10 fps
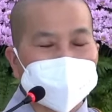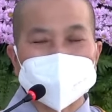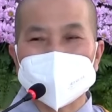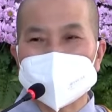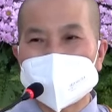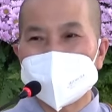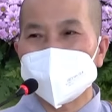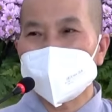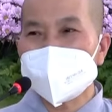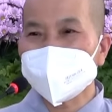Hòa thượng
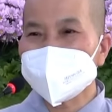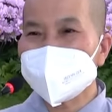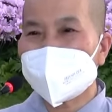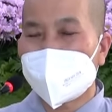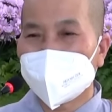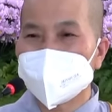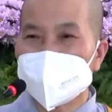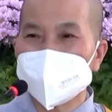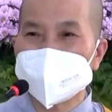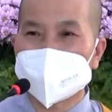này mới đến trước hội
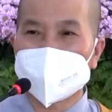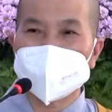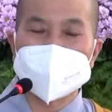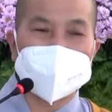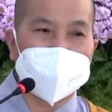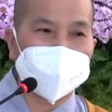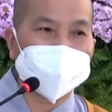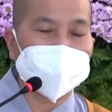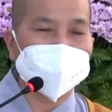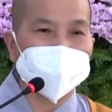chúng và nói với
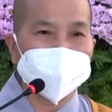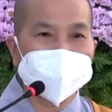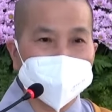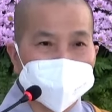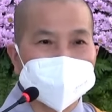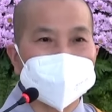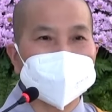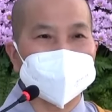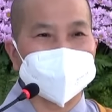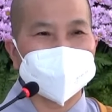hàng đệ tử
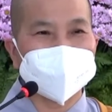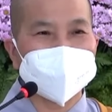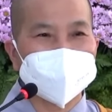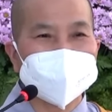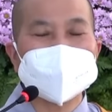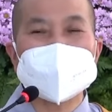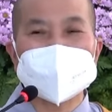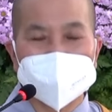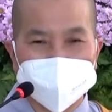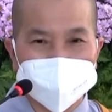500 người như
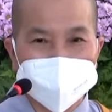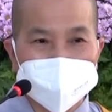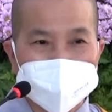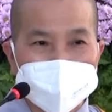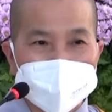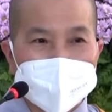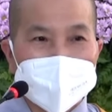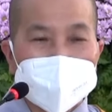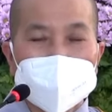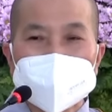thế này:
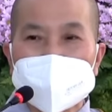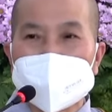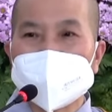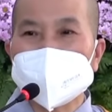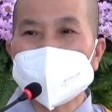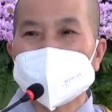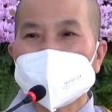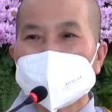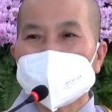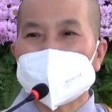hôm nay
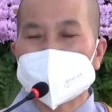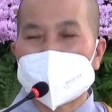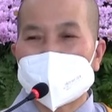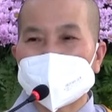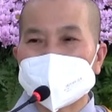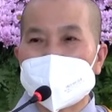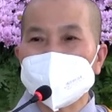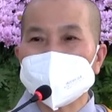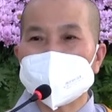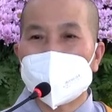là ngày
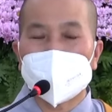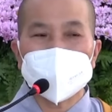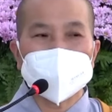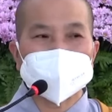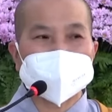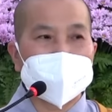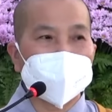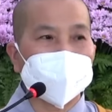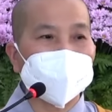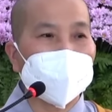đám dỗ
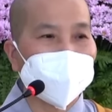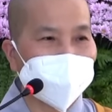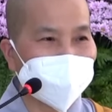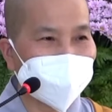cha của tôi.